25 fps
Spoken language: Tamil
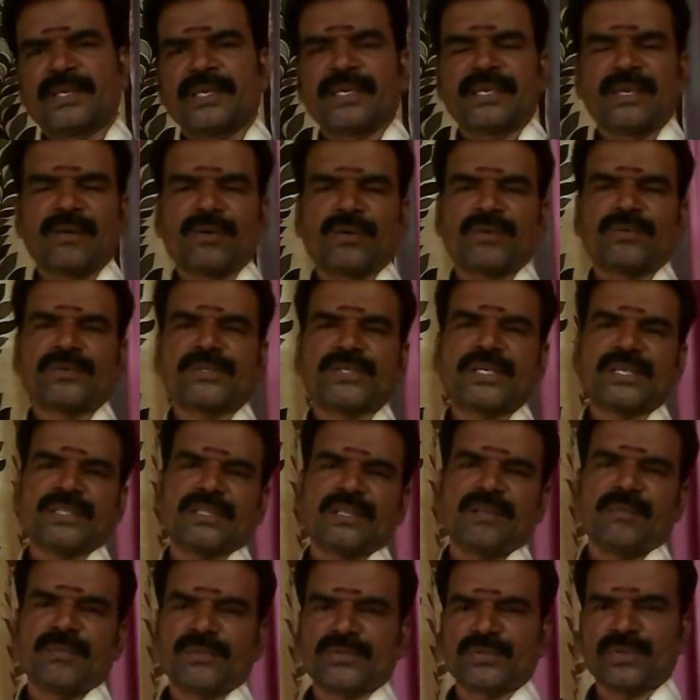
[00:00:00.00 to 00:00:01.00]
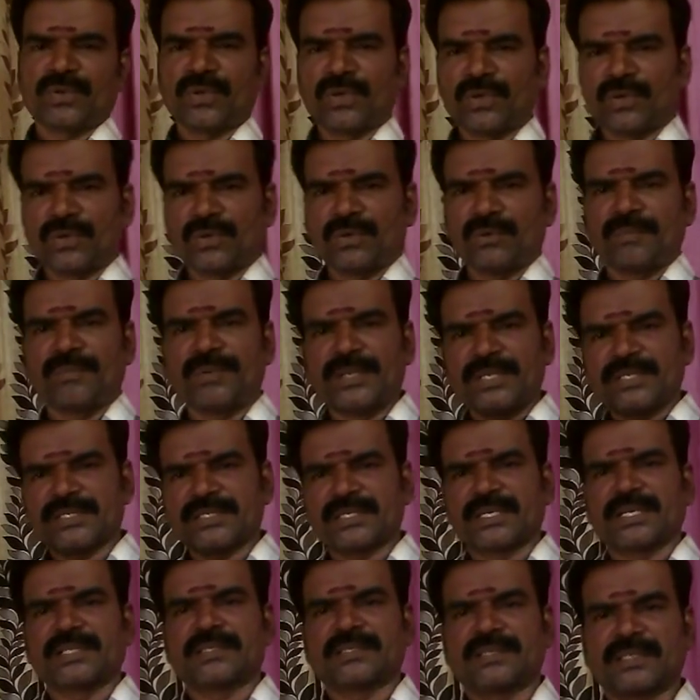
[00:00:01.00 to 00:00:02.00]
இங்கே ஒரு விஷயத்தை நம்ம சொல்லணும்
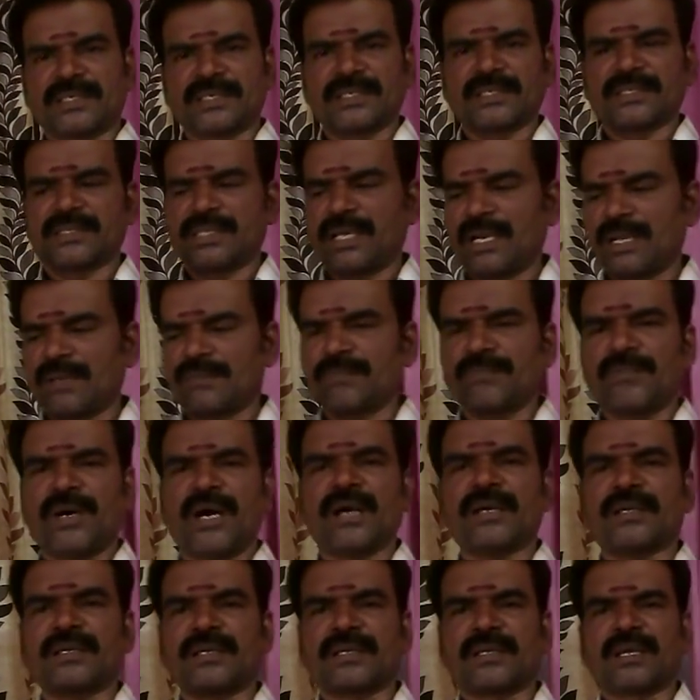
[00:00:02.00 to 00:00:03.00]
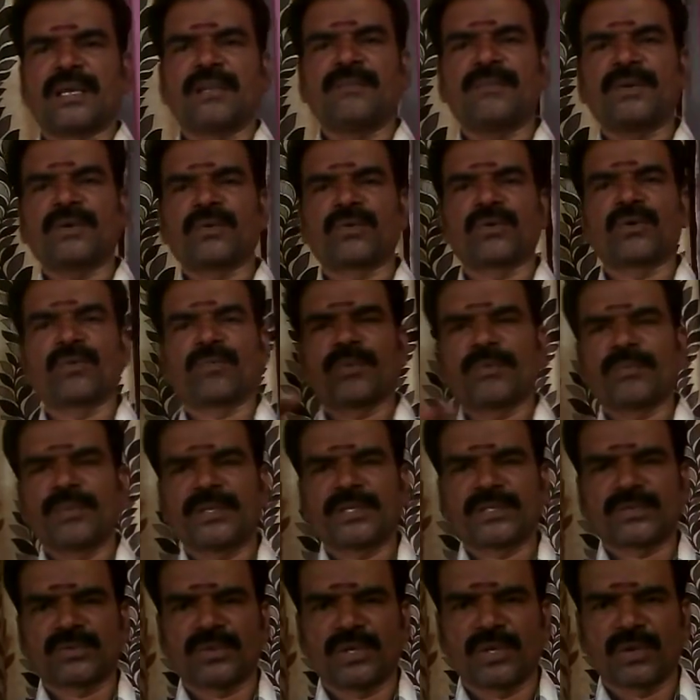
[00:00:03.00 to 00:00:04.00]
விருச்சிகத்துக்கு தனம் வாக்கு கல்வி குடும்பம்
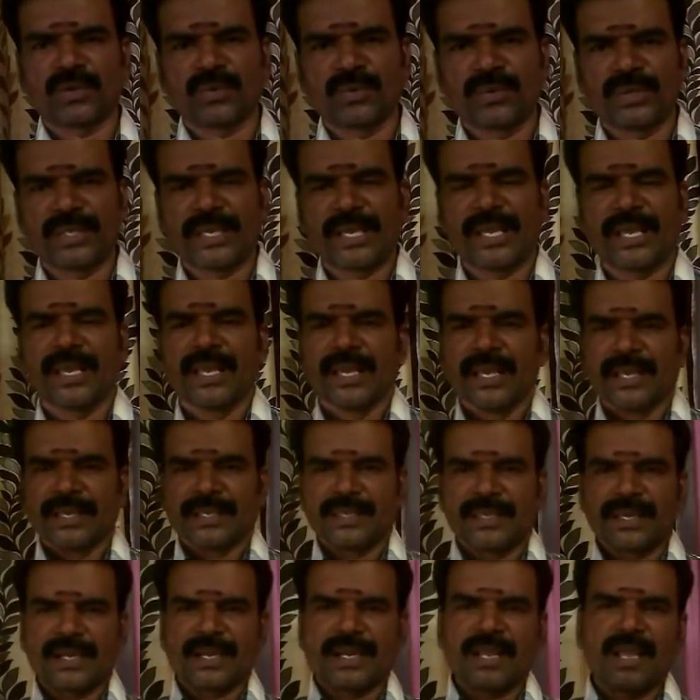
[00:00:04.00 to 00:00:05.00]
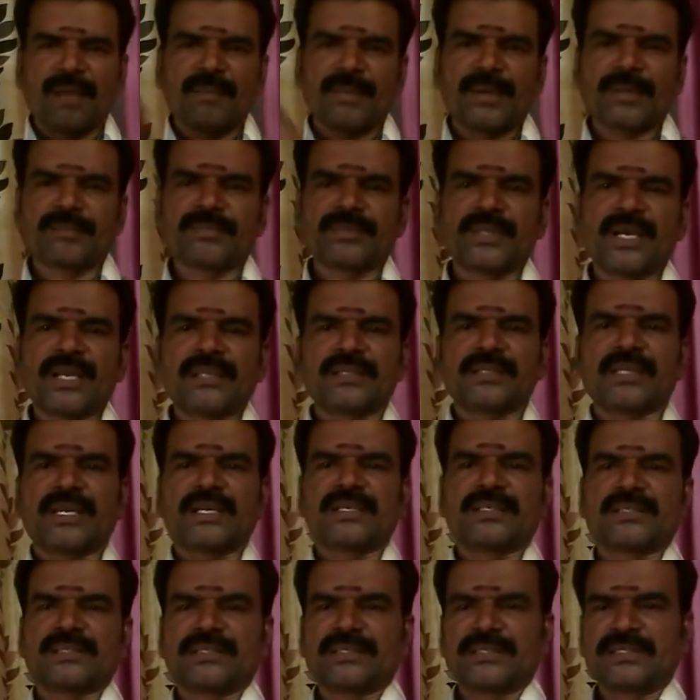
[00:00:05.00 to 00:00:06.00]
என்று சொல்லக்கூடிய இரண்டாம் இடம்தான்
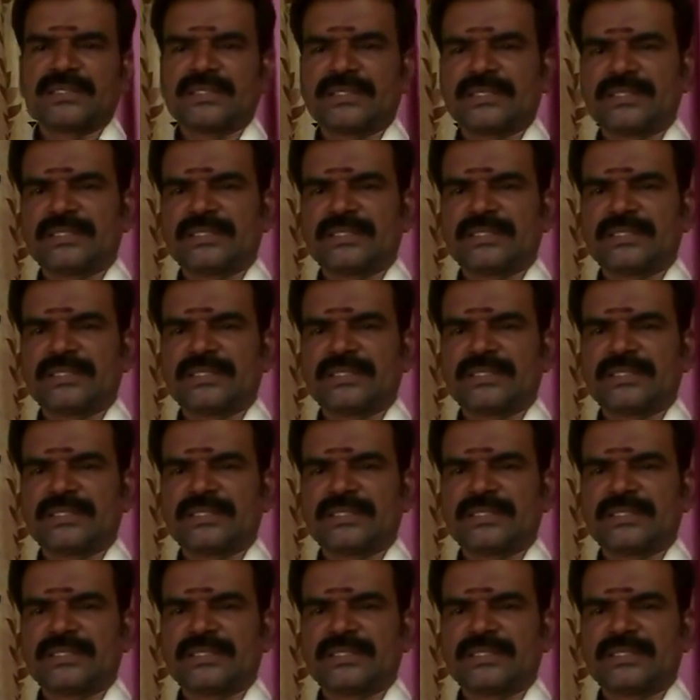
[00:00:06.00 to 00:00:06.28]
தனுசு